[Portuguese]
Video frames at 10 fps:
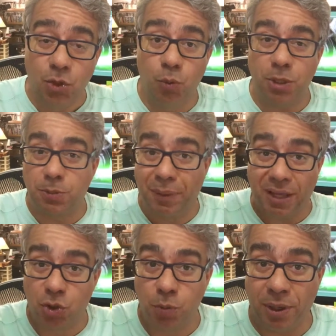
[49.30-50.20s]
de uma
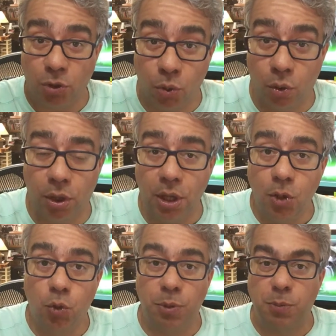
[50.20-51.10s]
espécie de mentor,
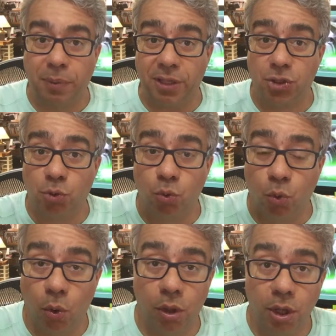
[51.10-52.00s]
de uma espécie de
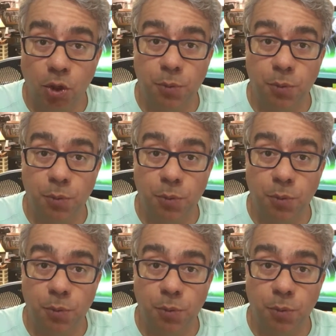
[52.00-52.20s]
tutor,